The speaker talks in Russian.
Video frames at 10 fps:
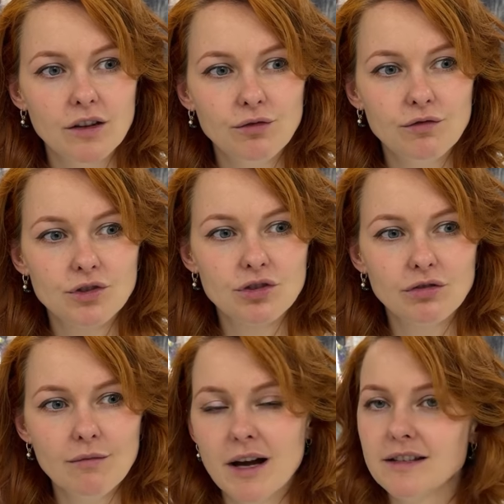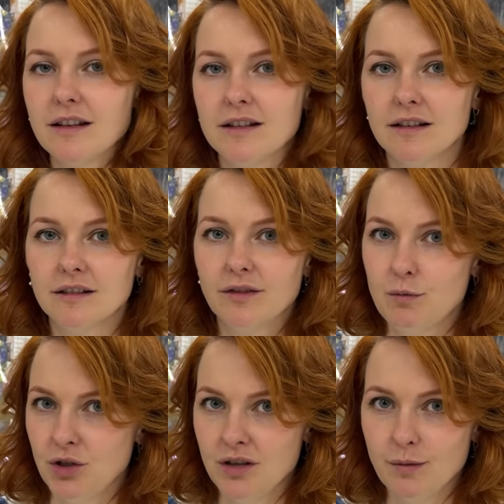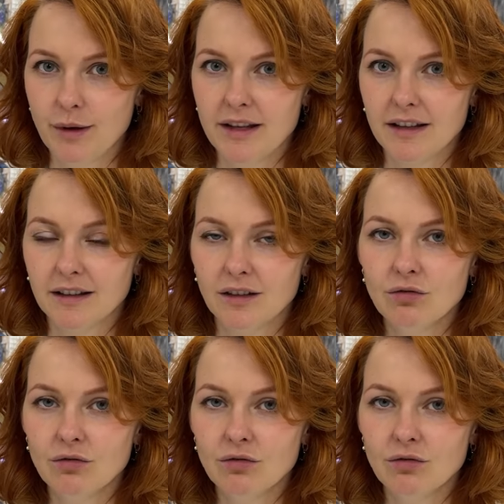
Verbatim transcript: ну вот что мастер делает, вообще непонятно.